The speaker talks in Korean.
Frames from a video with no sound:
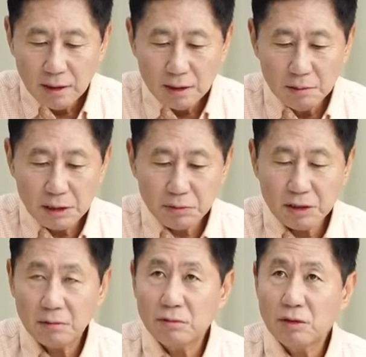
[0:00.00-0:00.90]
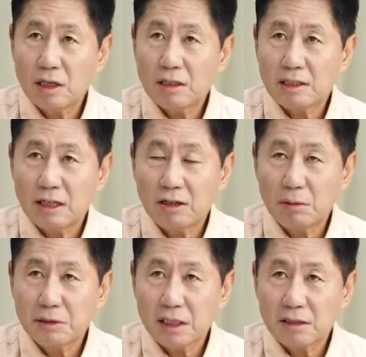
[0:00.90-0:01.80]
음식점 운영하는
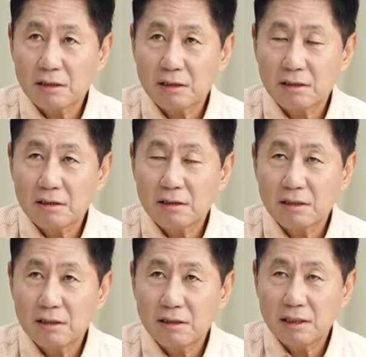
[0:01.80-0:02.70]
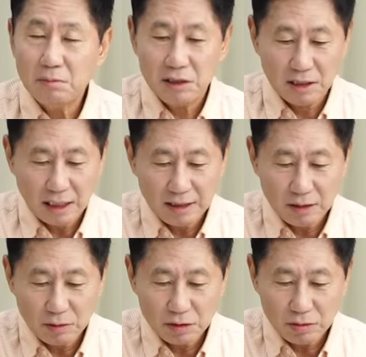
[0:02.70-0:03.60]
자영업자들은 이 김치 안
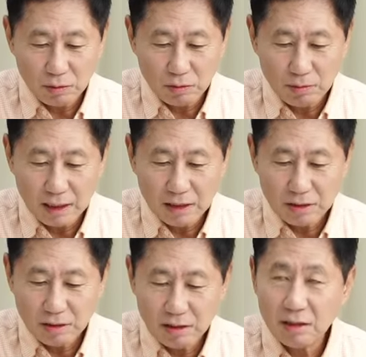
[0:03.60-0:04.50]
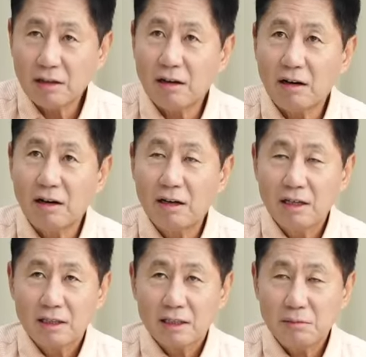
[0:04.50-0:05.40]
내놓을 수도 없고 말이죠. 어.
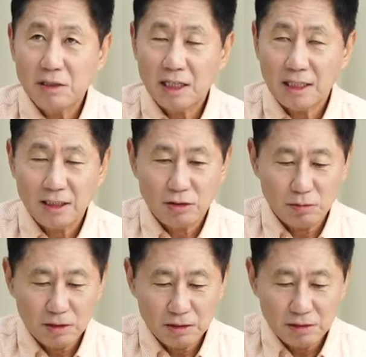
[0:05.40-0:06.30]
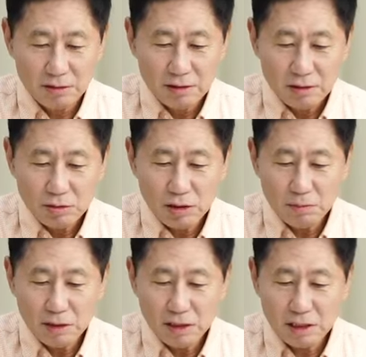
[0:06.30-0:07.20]
김치 안 내놓으면
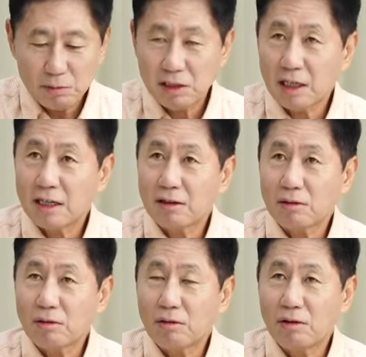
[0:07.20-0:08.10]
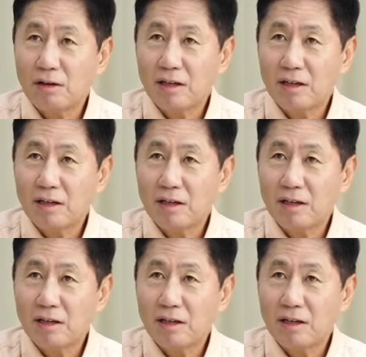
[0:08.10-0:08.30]
손님들이 김치 달라고 그러고